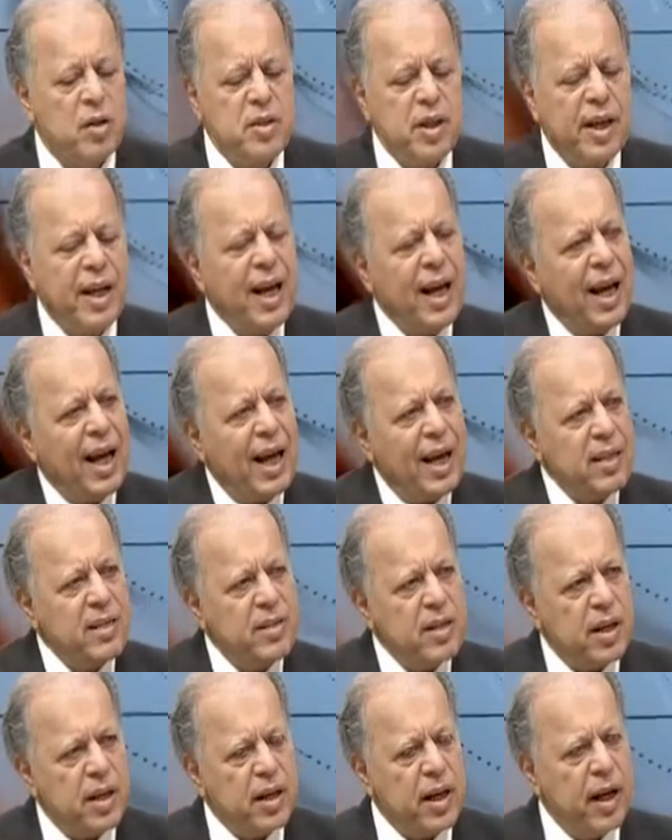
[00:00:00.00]
خالص انا
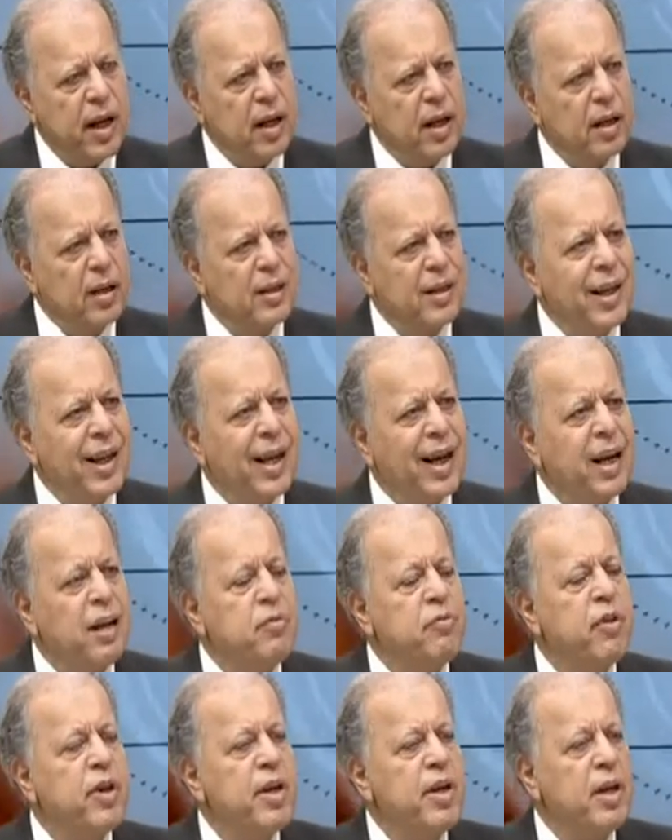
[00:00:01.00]
عايز ارجع
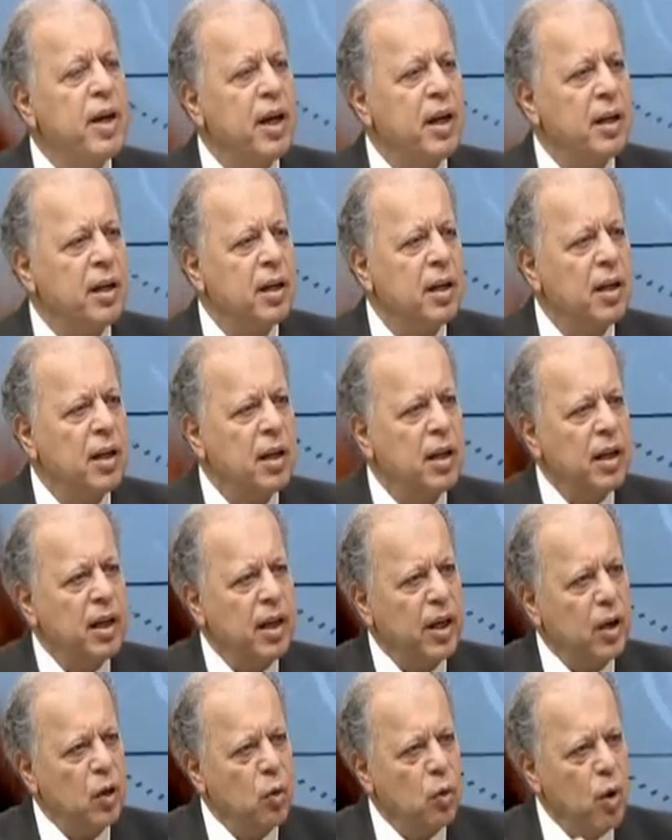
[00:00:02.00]
للخلفيه
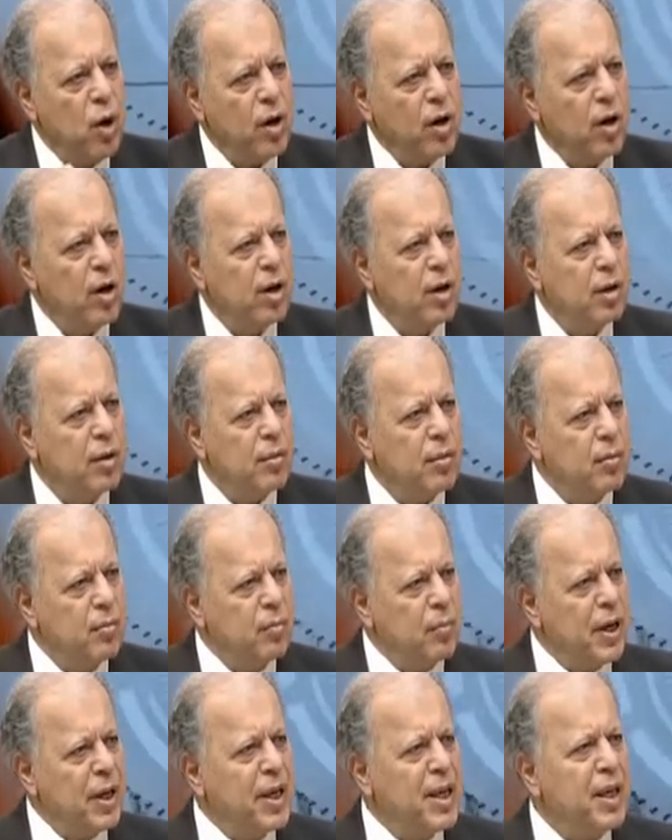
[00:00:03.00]
اللي ورا
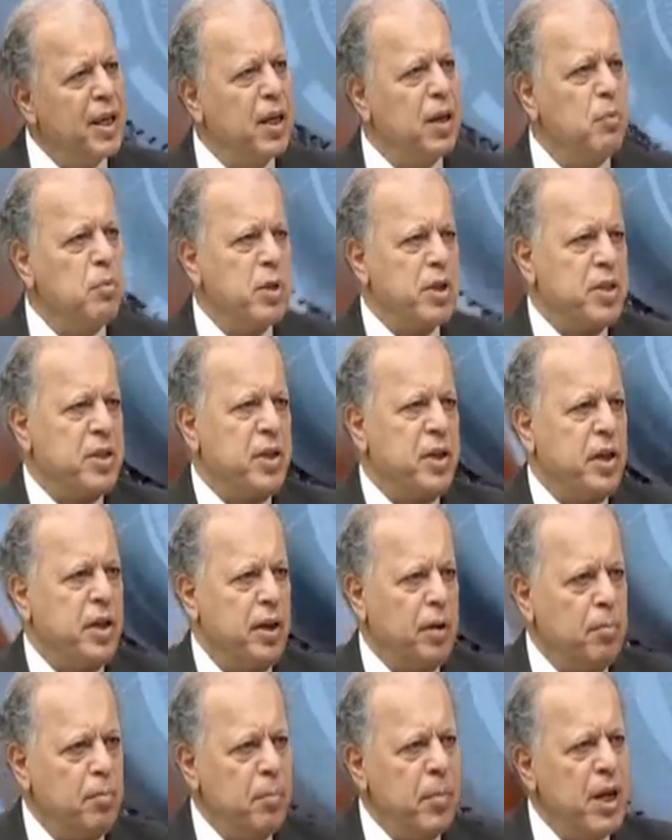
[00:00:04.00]
مجيء
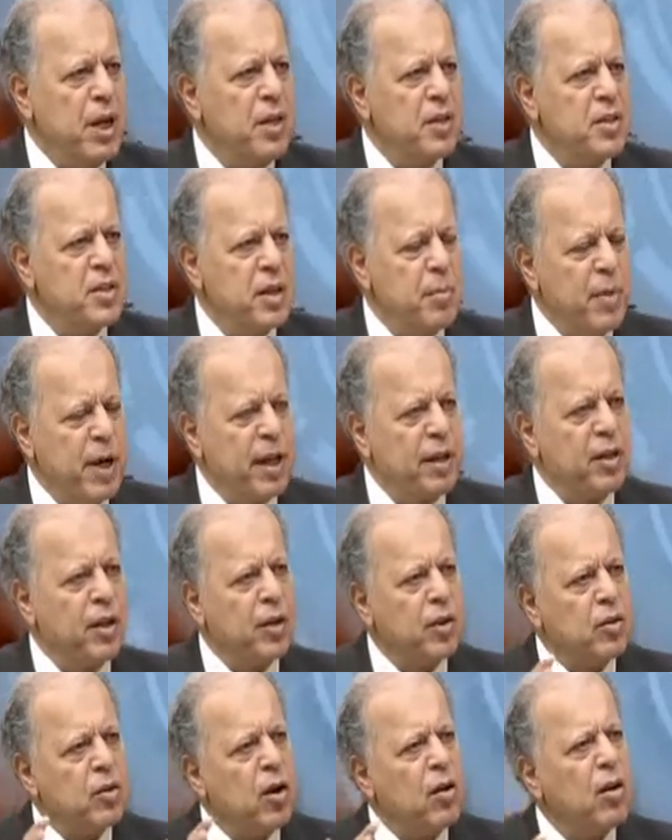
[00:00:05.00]
المسيح تمام. ملء الزمان،
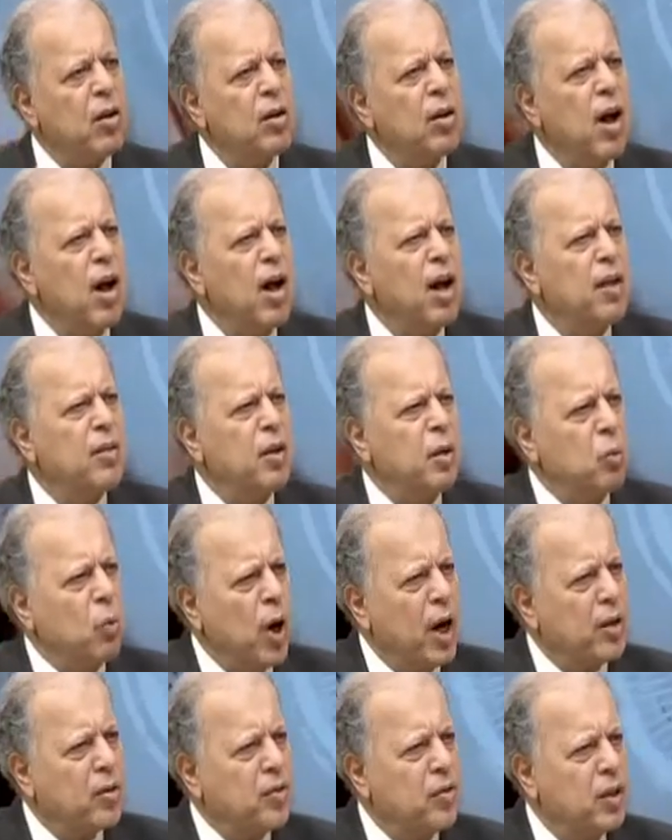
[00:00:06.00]
اختار الله هذا
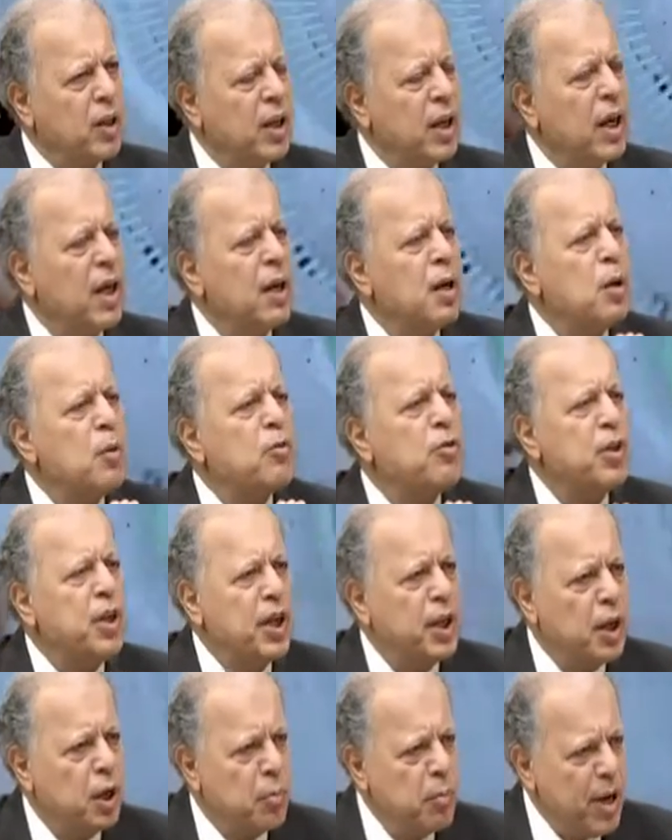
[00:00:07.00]
الوقت في
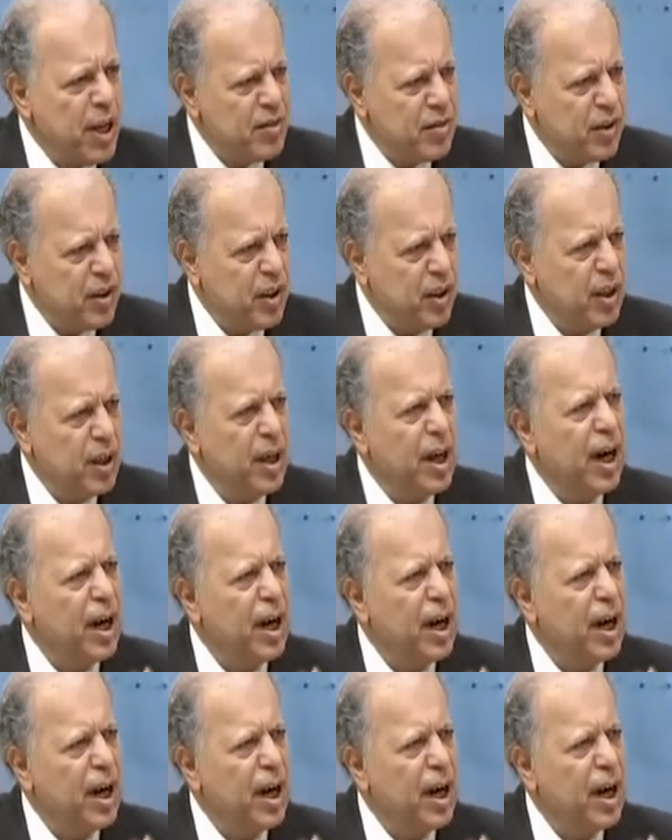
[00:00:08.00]
حكمته